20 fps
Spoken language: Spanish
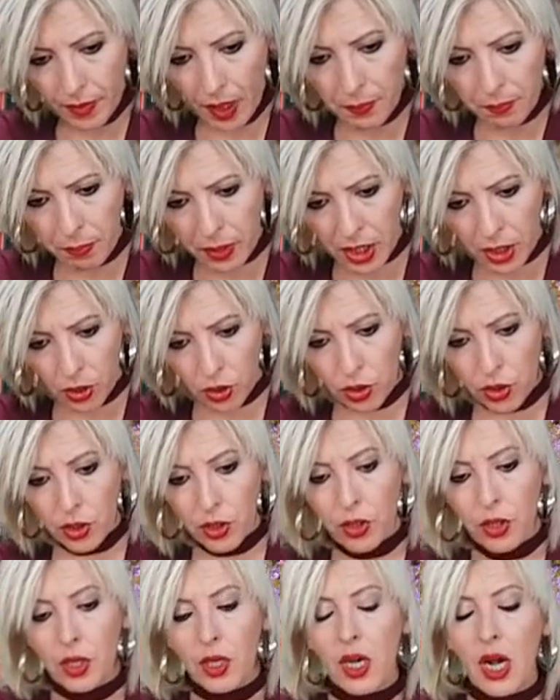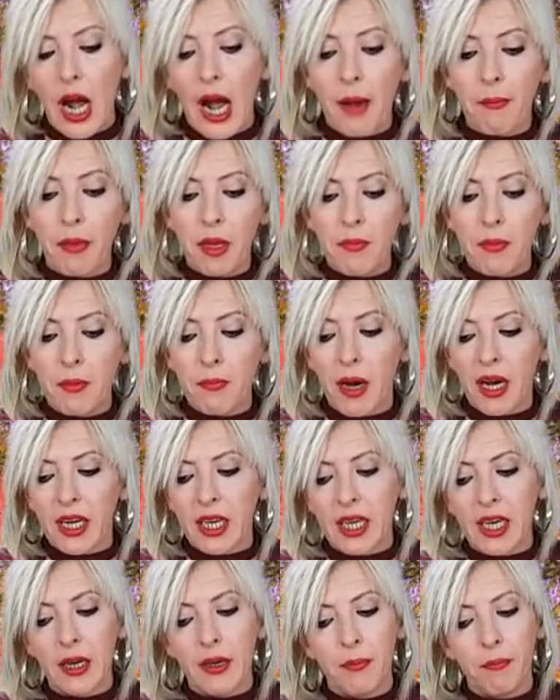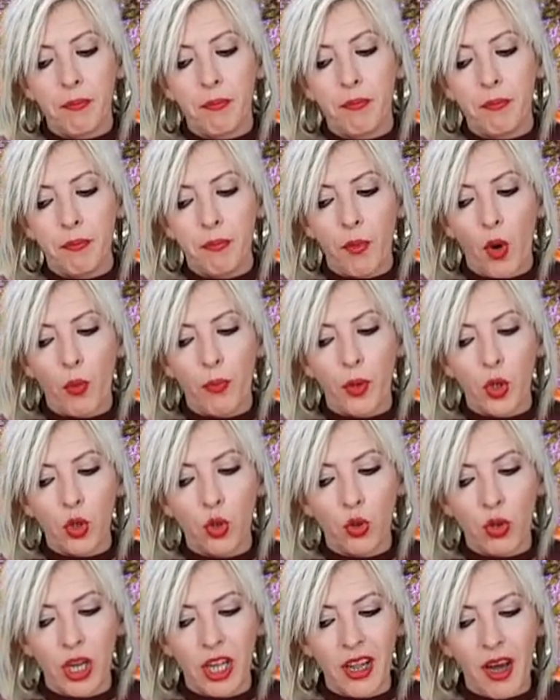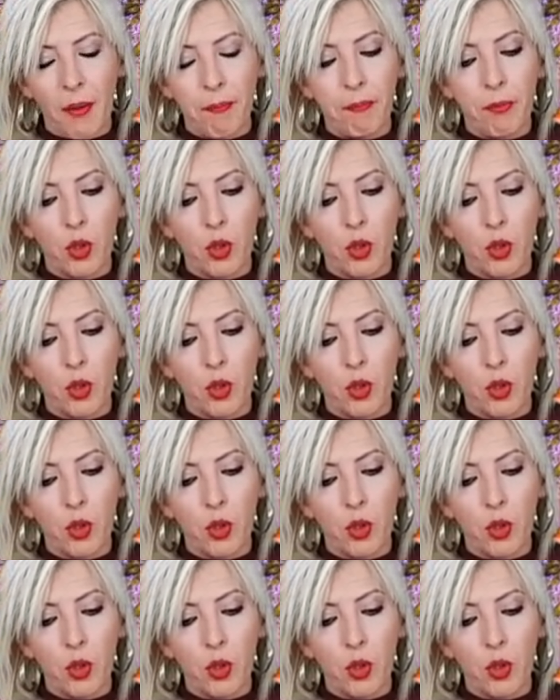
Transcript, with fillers: Virgo, a mí me marca oportunidad